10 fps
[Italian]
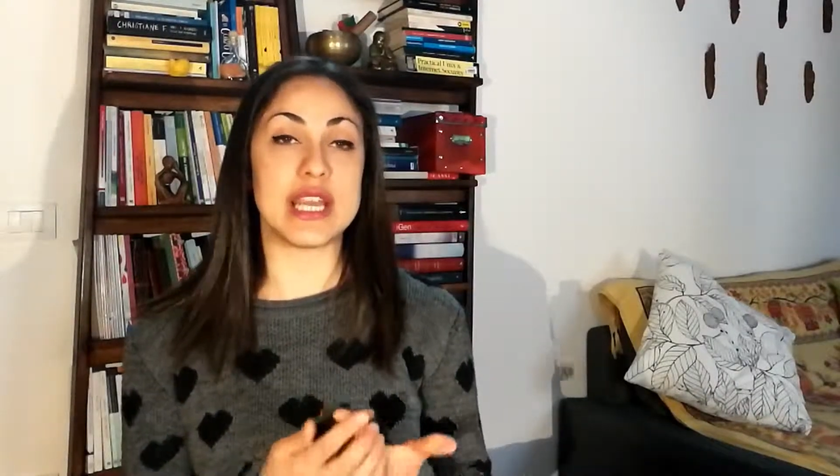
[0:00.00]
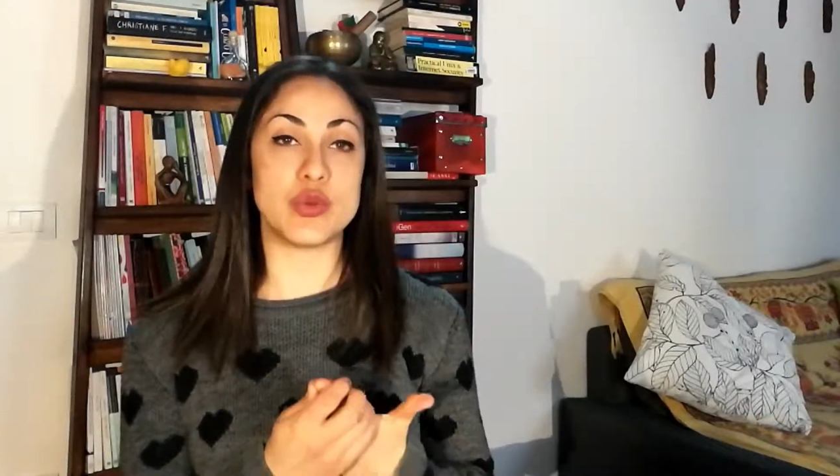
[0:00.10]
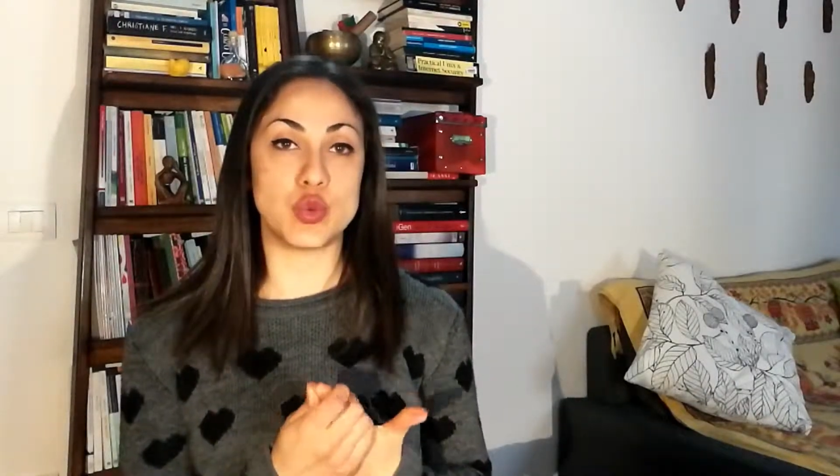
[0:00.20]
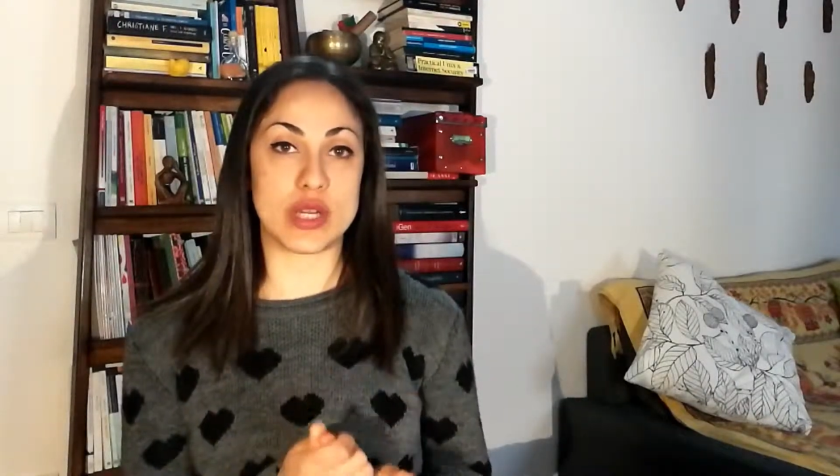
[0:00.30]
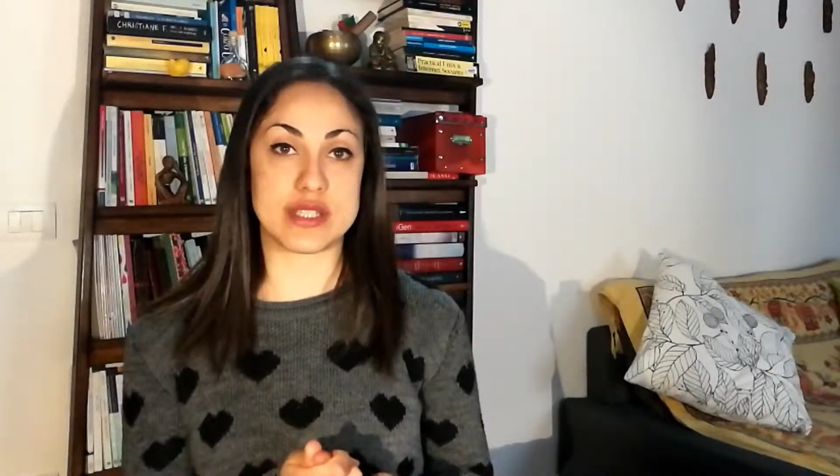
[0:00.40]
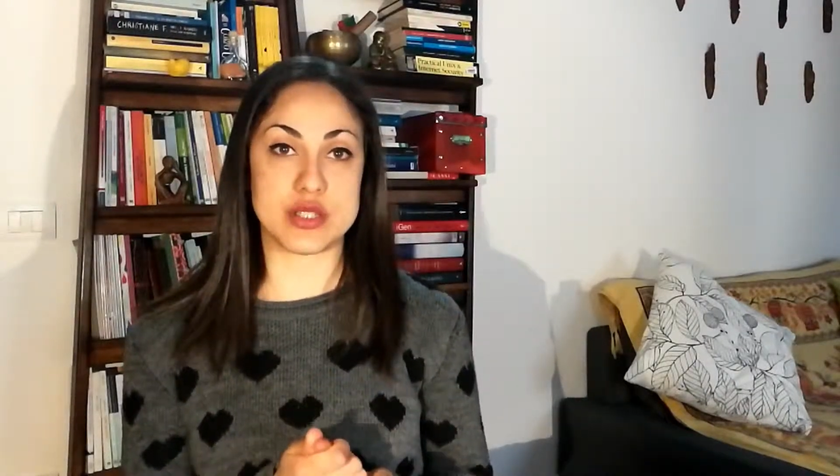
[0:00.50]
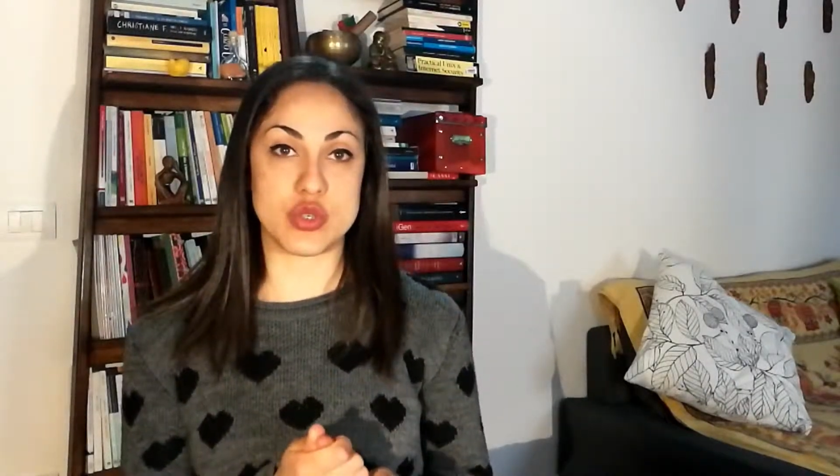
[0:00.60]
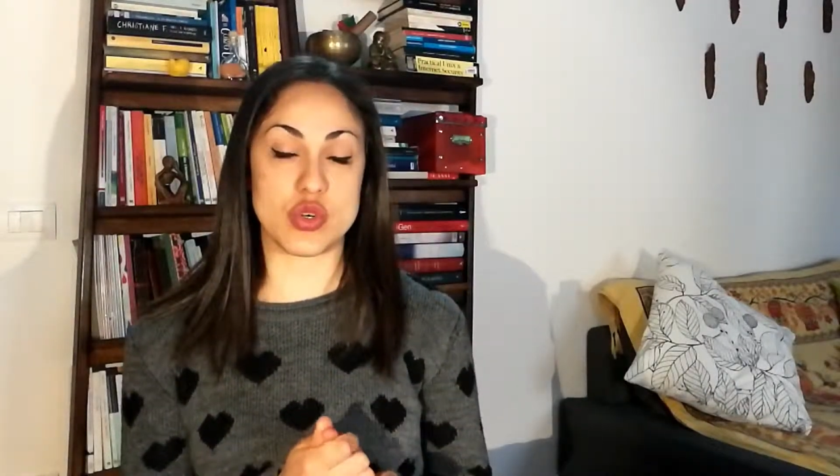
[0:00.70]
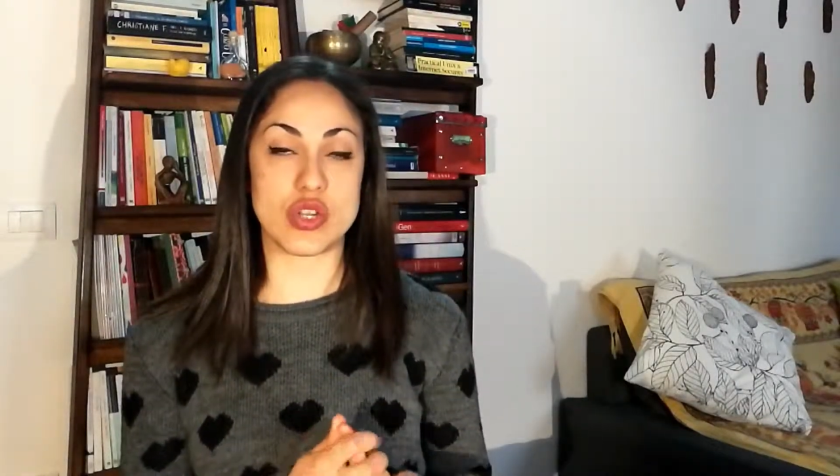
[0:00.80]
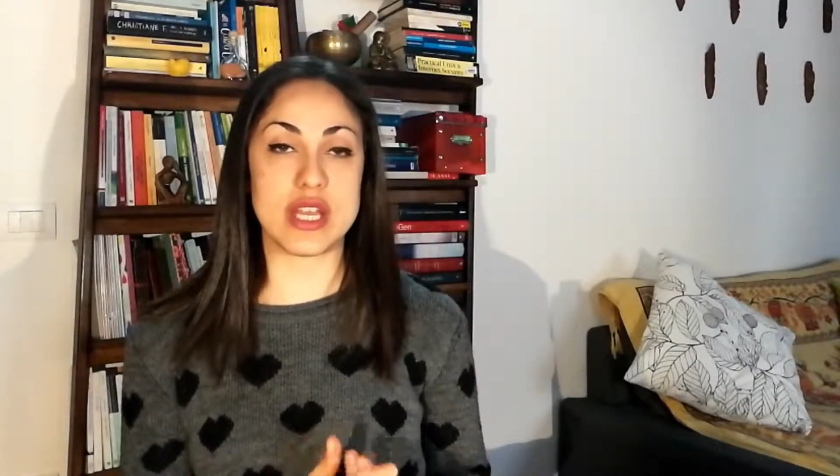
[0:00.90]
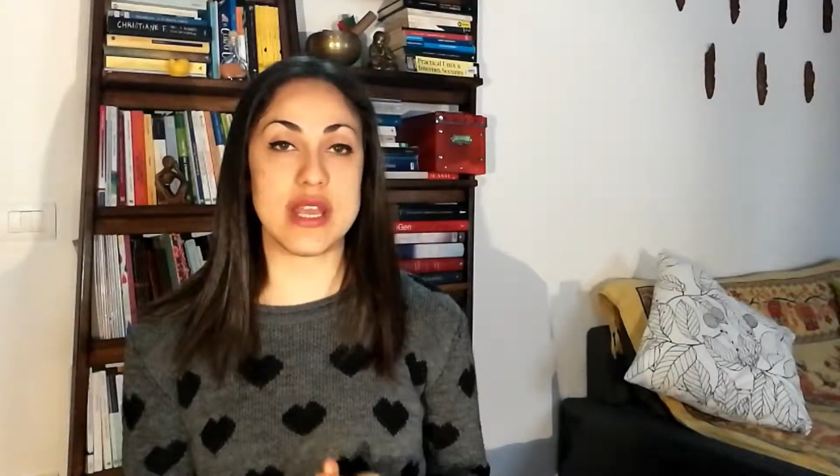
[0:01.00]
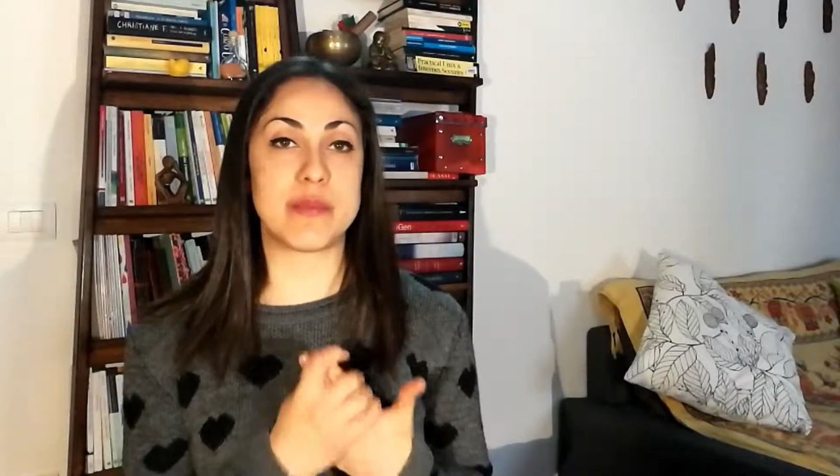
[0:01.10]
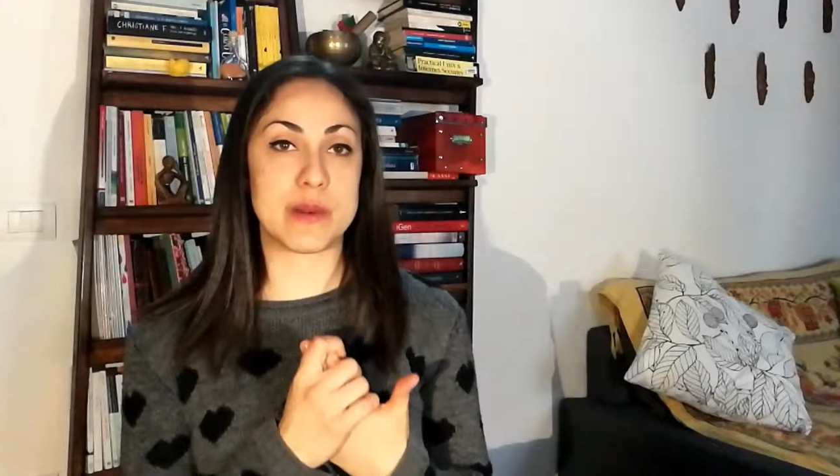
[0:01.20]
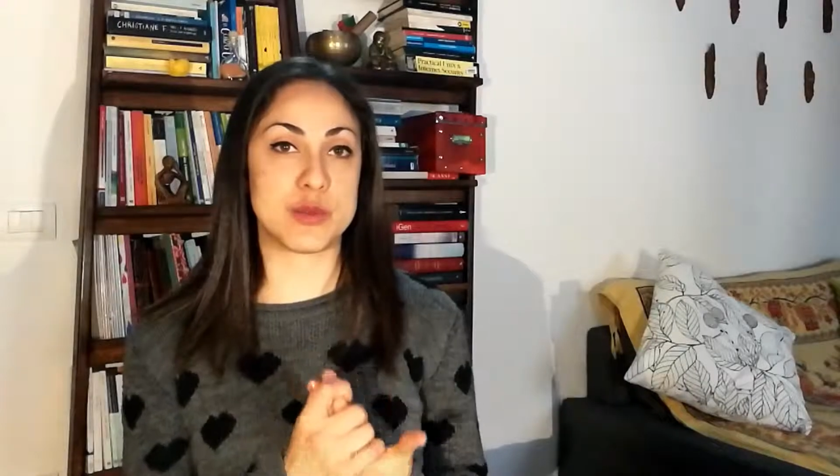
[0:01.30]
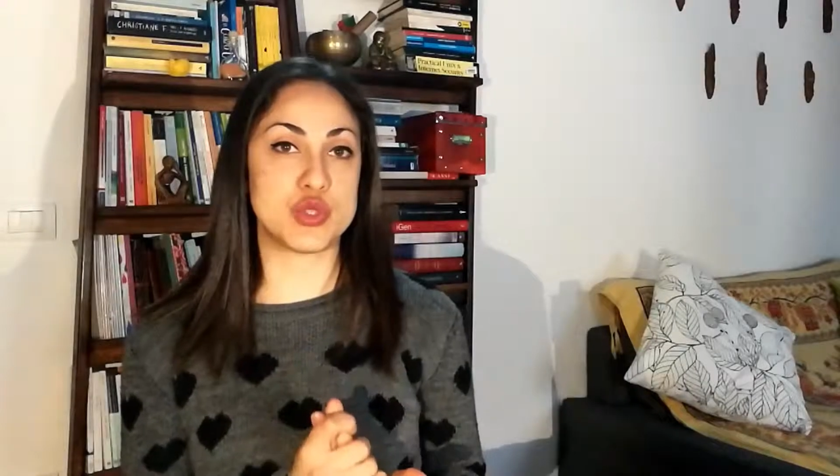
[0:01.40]
educazione e
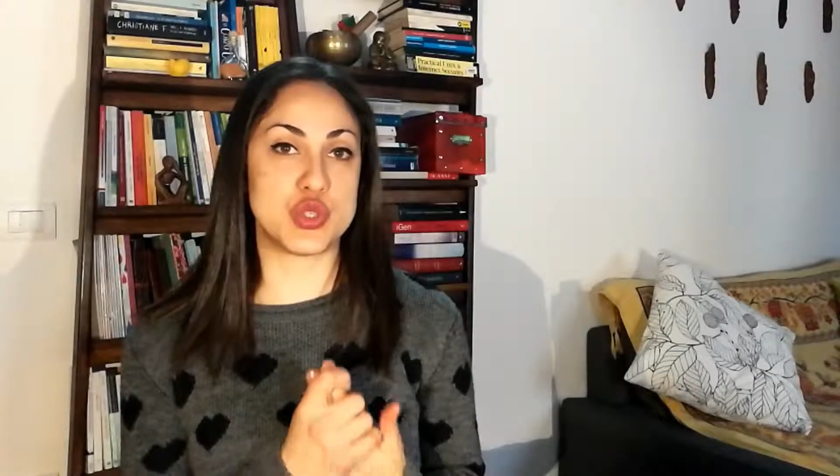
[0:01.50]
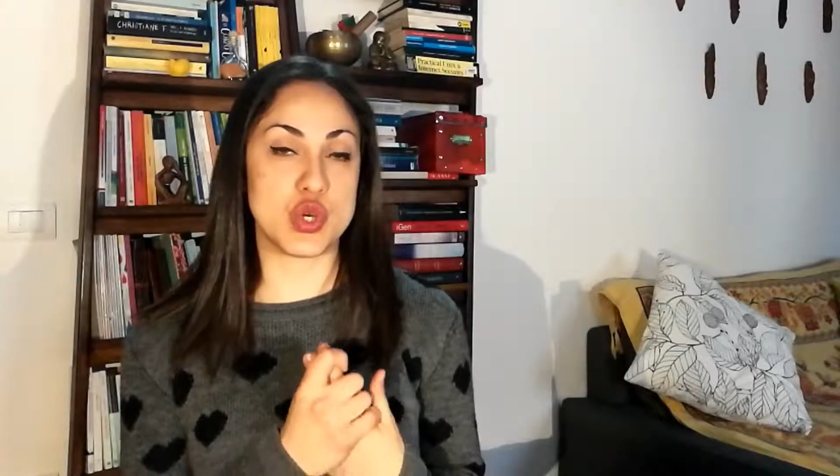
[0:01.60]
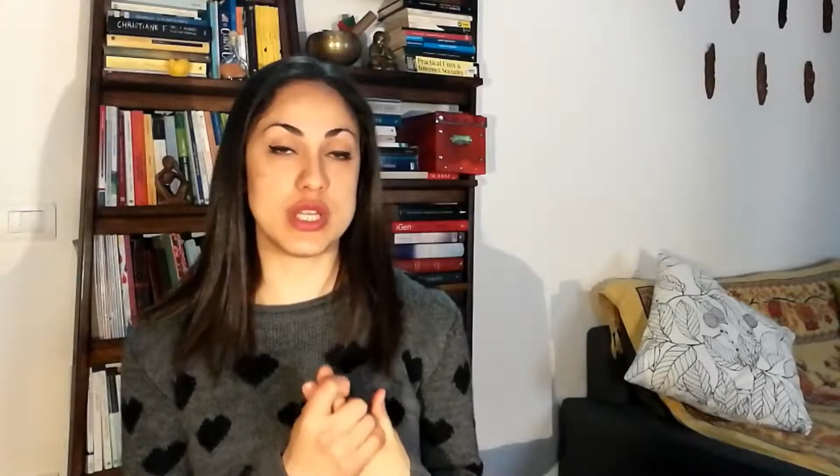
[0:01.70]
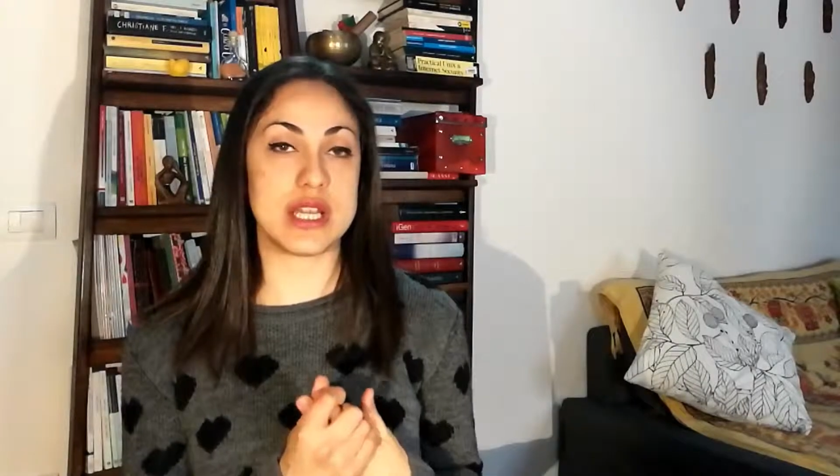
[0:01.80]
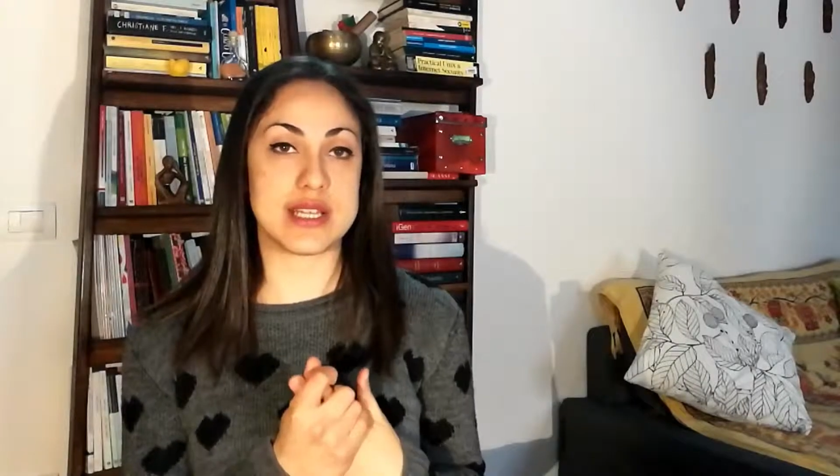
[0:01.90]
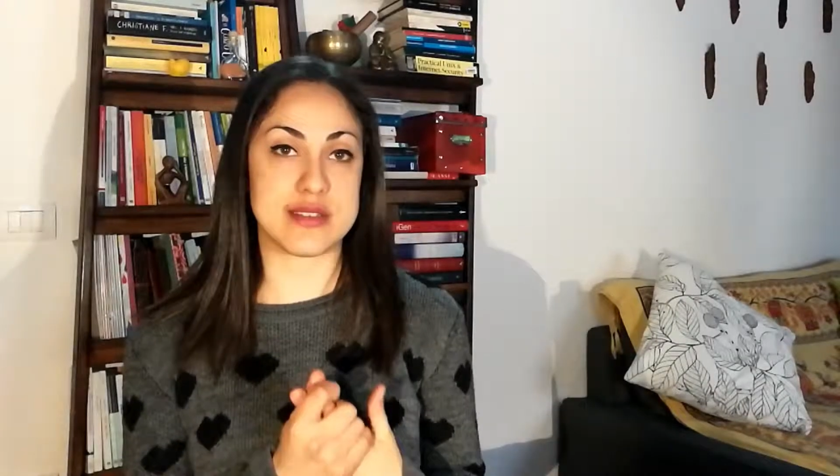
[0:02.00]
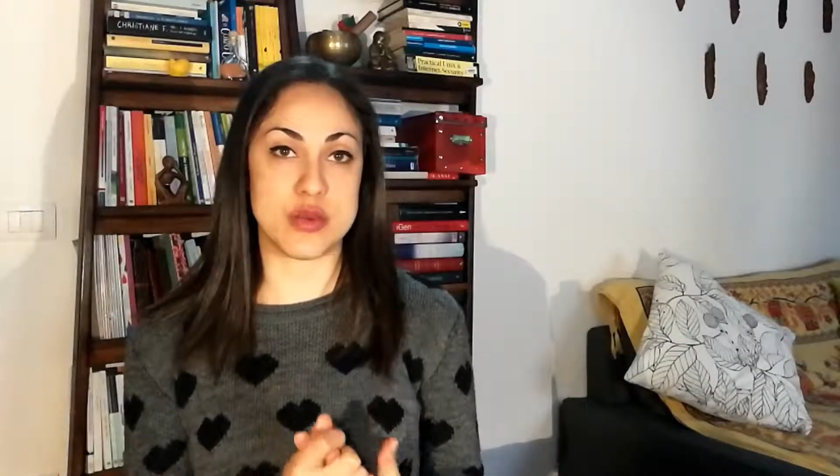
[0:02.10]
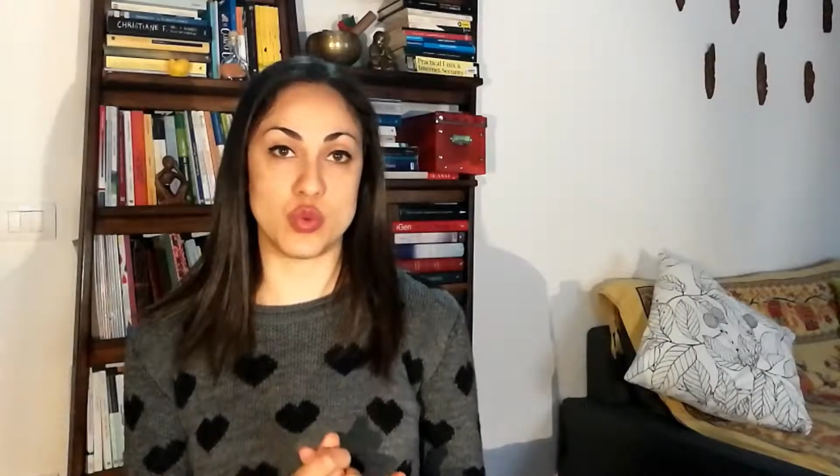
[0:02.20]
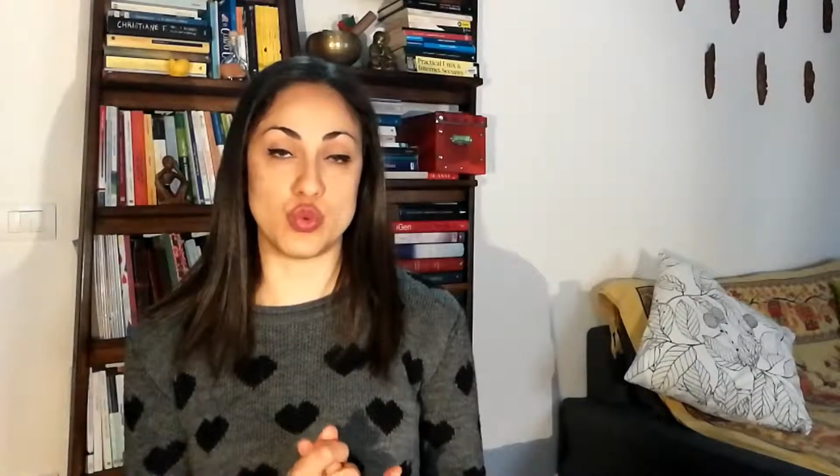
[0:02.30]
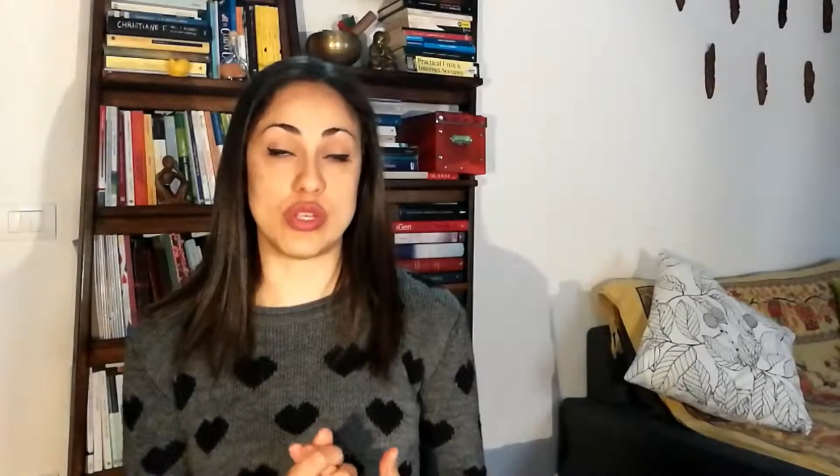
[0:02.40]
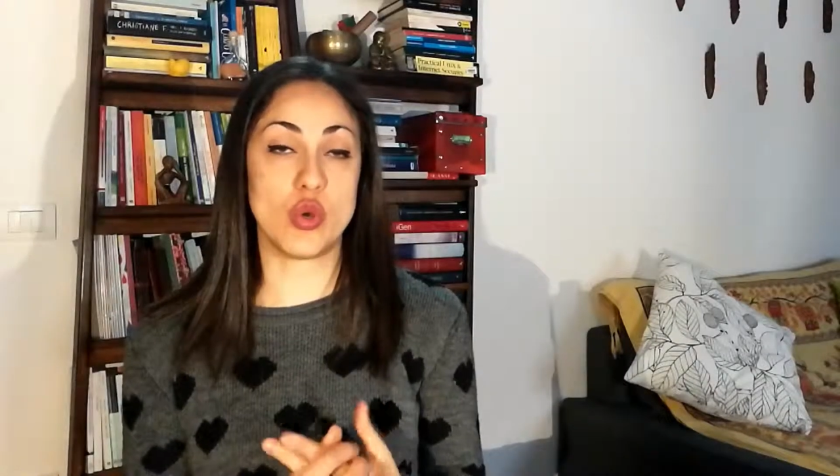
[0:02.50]
promozione della salute,